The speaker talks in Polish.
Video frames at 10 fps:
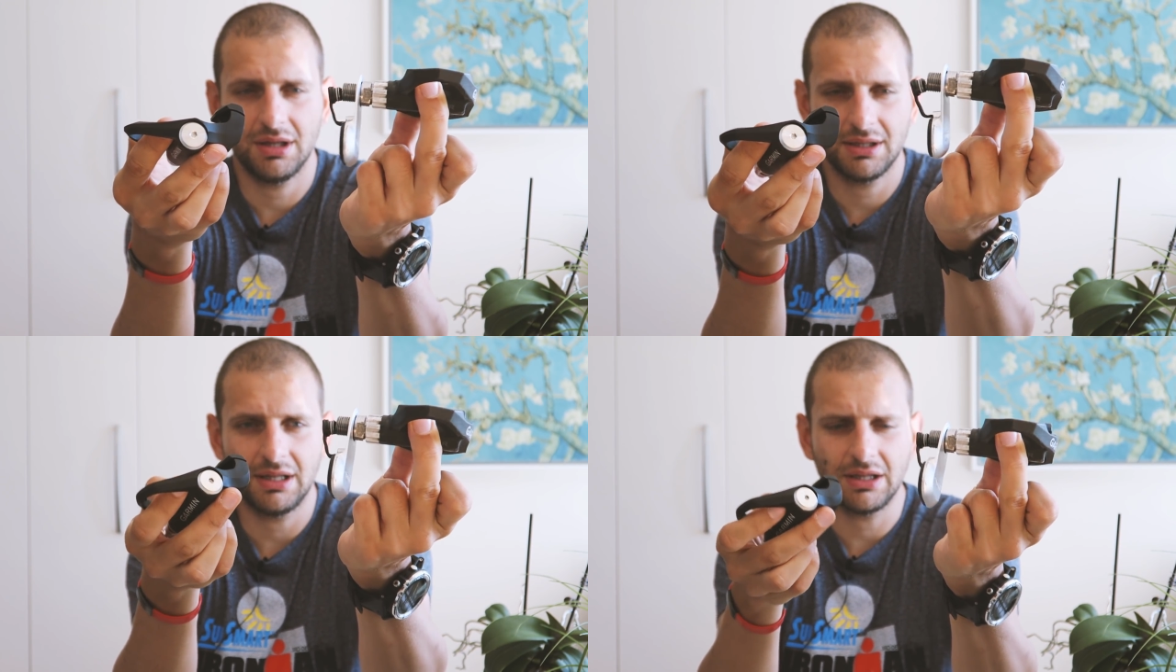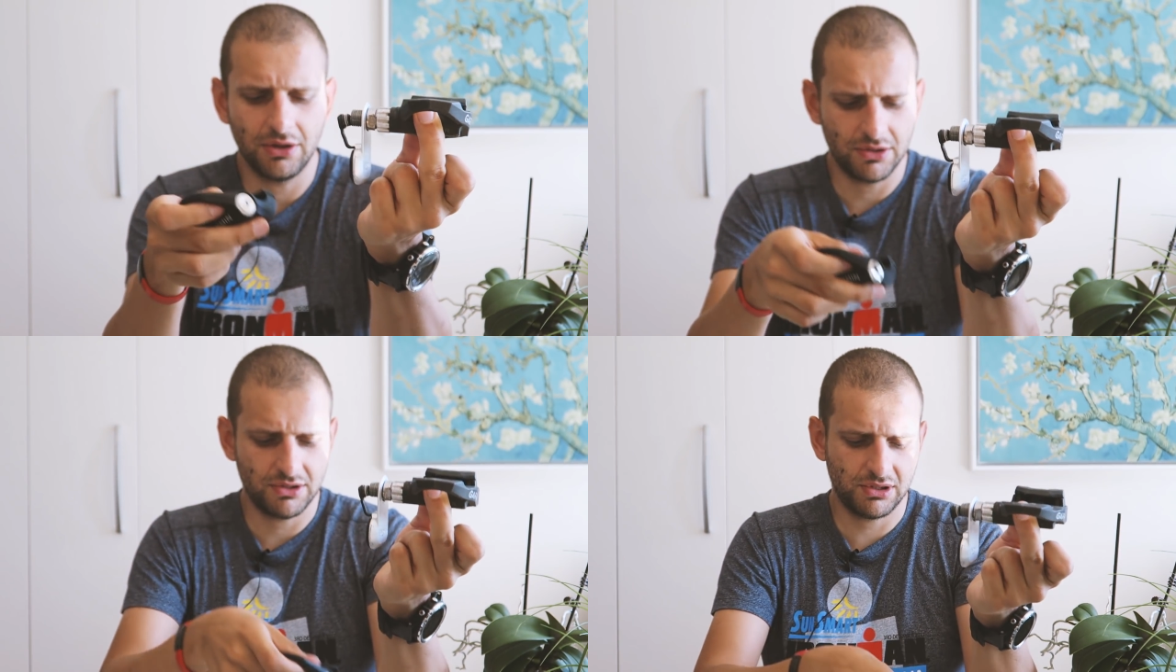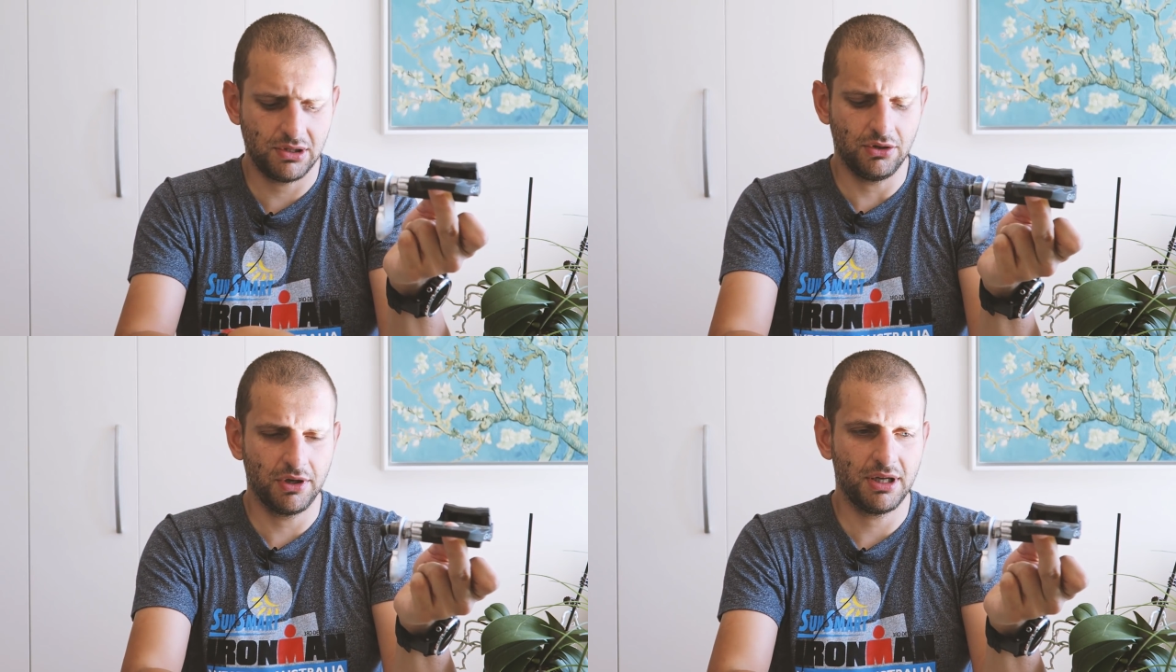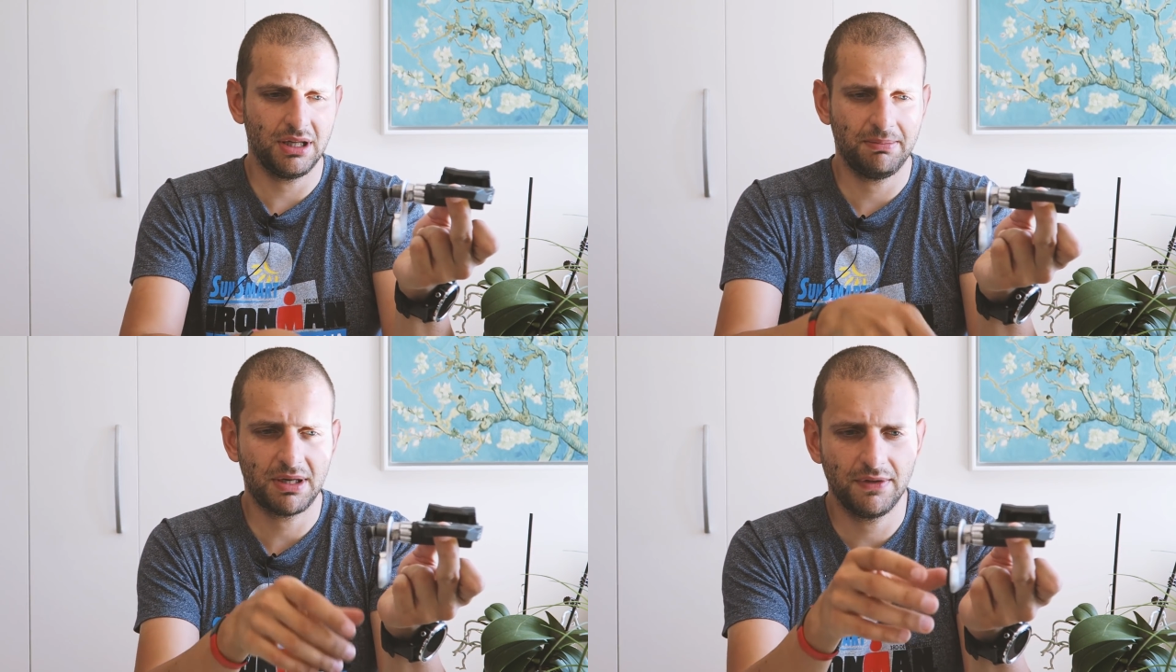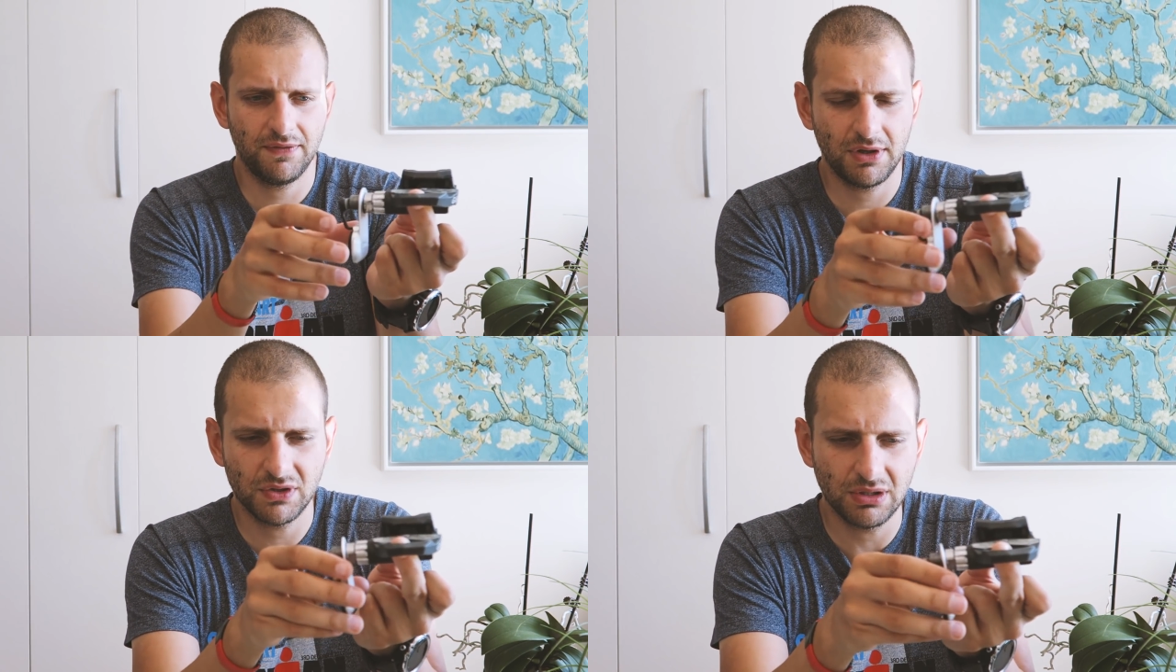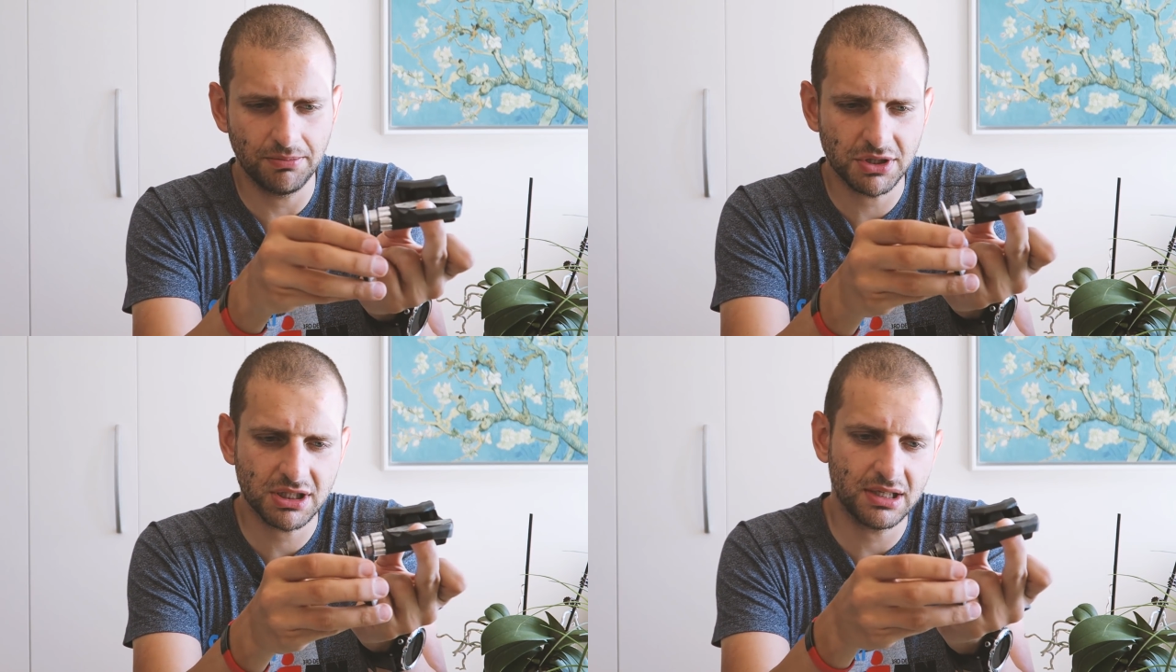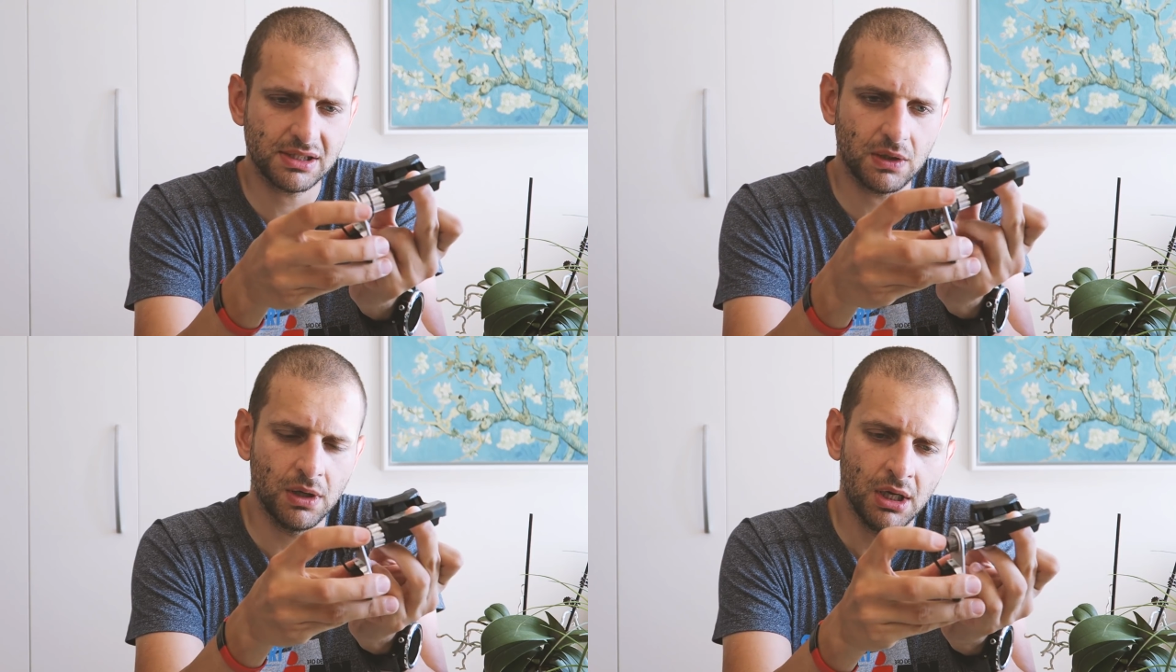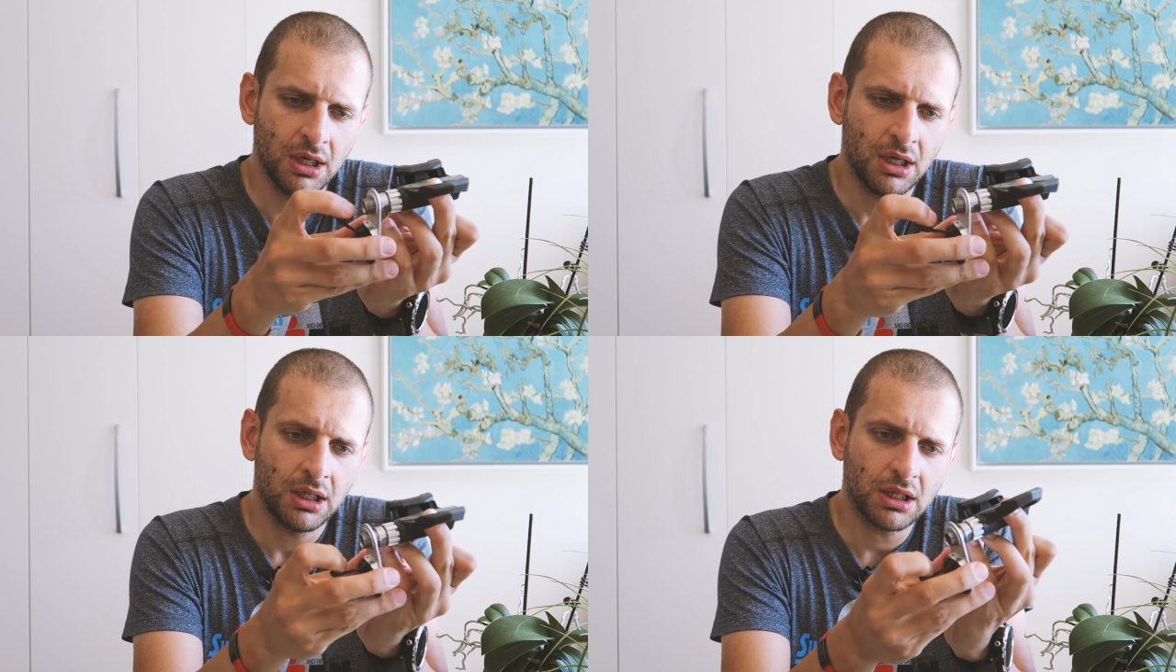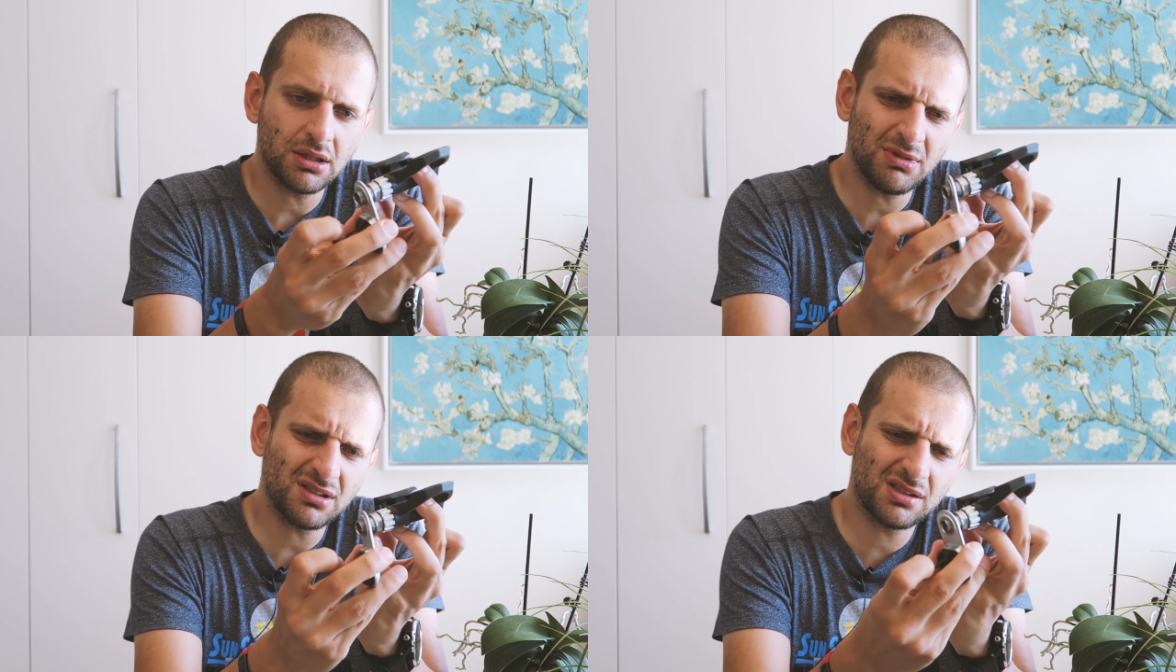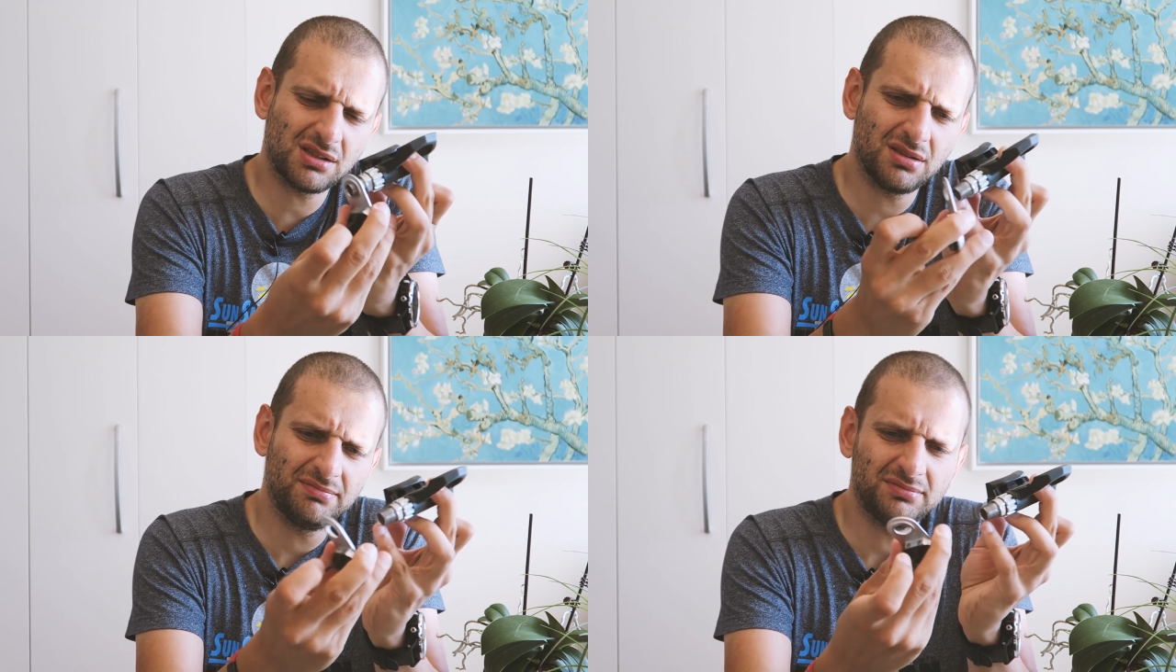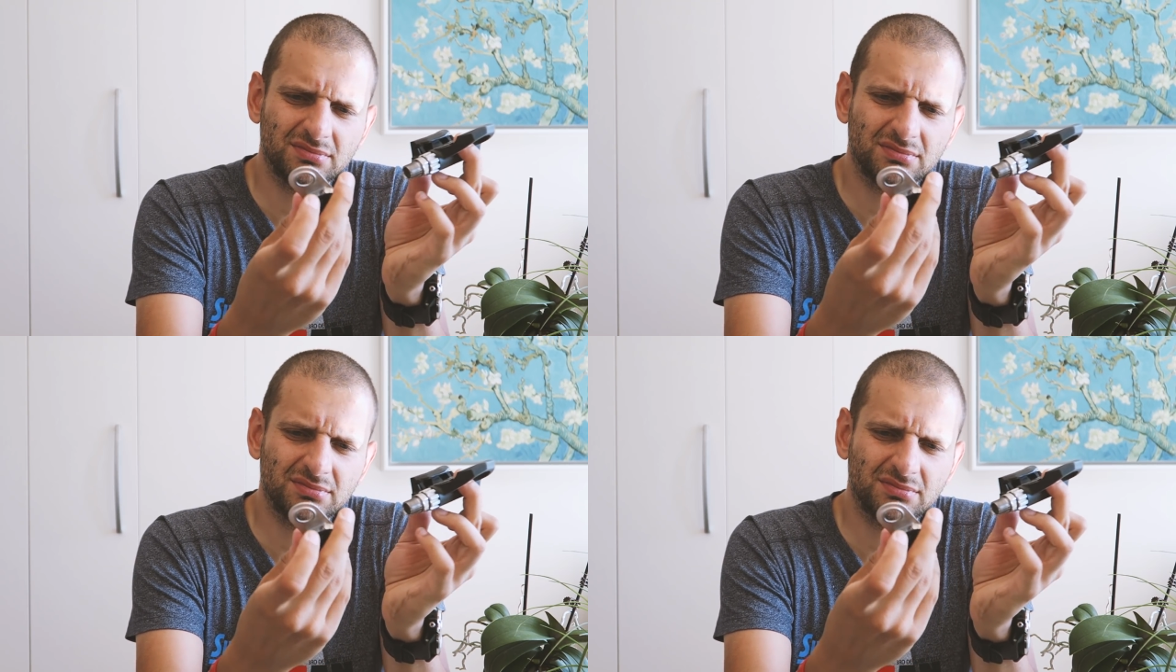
ten latający dongiel naprawdę wiele osobom przeszkadzał. Natomiast